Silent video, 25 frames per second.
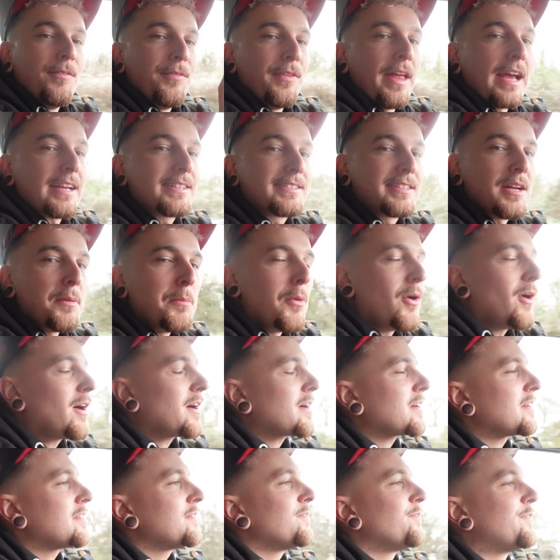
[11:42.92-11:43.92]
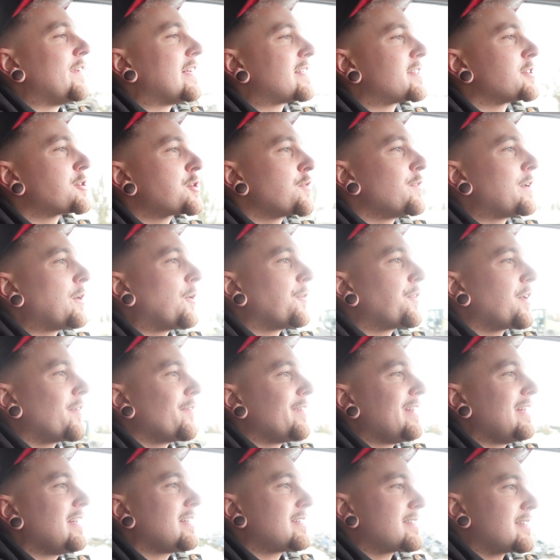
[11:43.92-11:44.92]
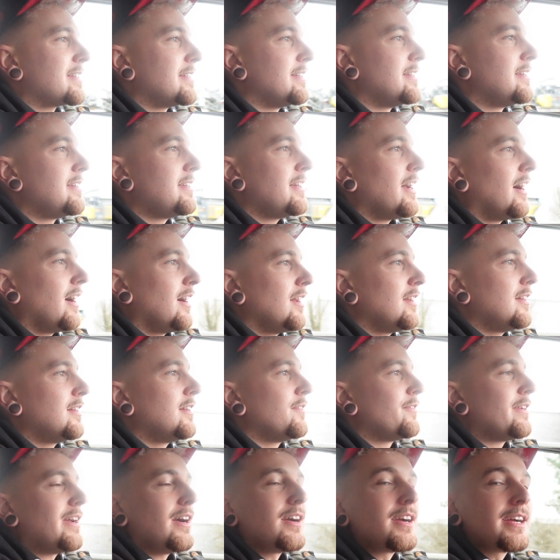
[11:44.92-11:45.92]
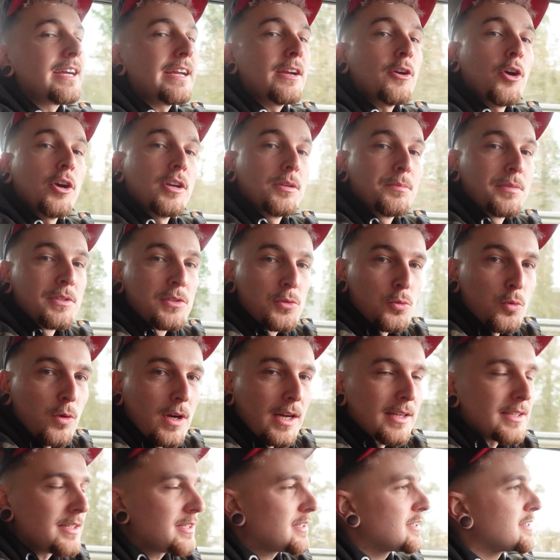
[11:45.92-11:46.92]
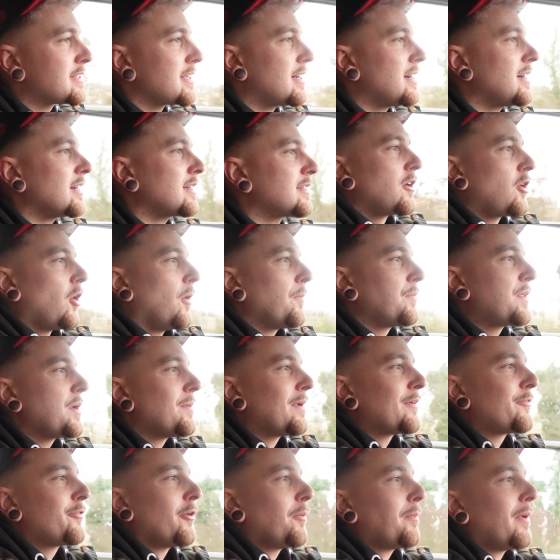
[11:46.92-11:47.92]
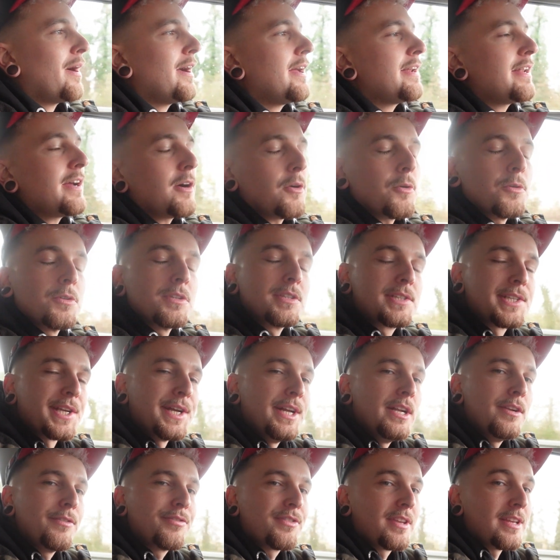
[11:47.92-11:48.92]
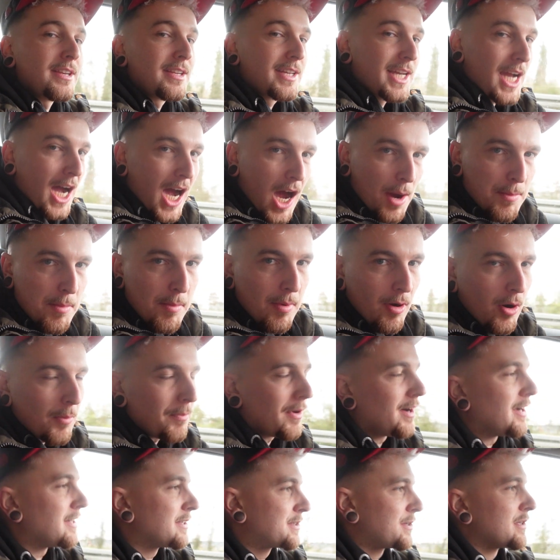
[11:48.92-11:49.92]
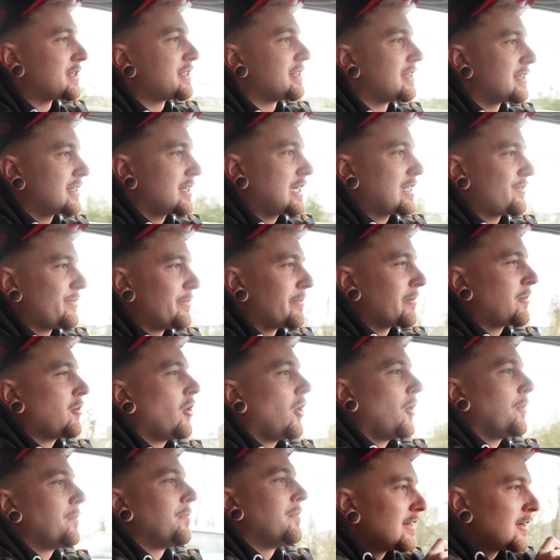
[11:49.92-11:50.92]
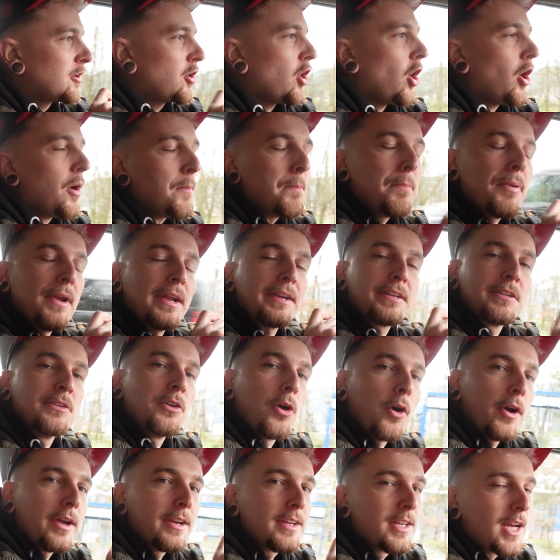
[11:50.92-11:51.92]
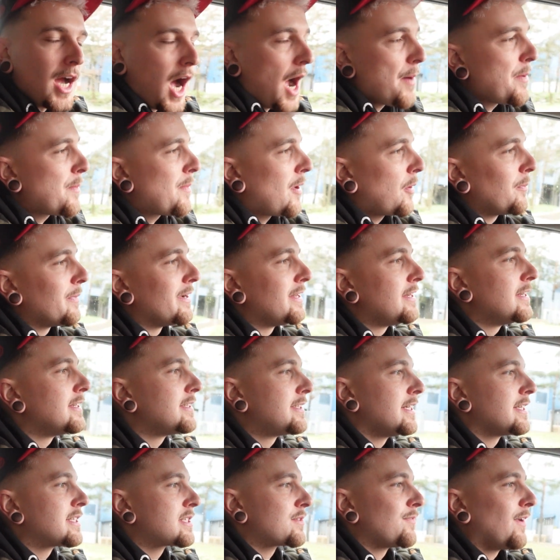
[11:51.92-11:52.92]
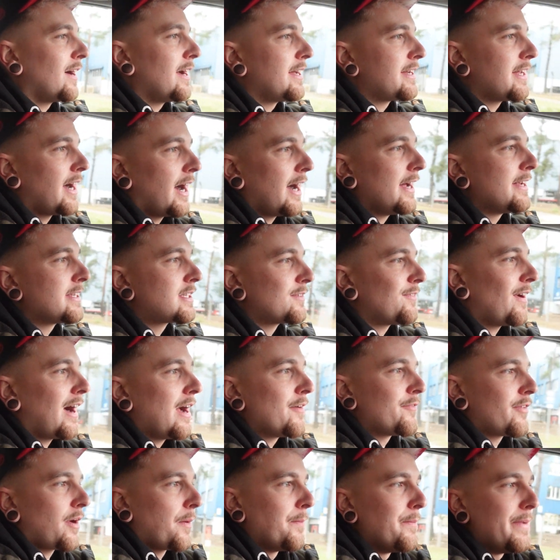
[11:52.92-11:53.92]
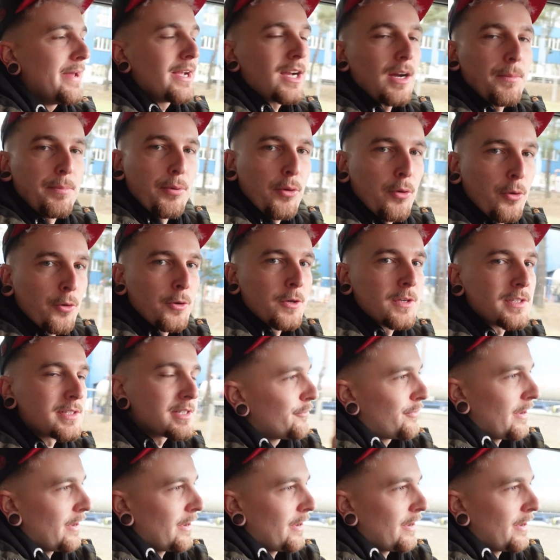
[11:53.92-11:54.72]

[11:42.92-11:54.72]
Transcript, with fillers: Nächster Morgen, wir sind schon wieder unterwegs in die Halle. Wir kriegen heute Besuch, hatte ich gesagt. Kommt jemand vorbei, der uns hilft, den Kabelbaum einzuziehen. Das heißt, wir bekommen einen komplett neuen Kabelbaum in den T2. Der alte war einfach mega porös.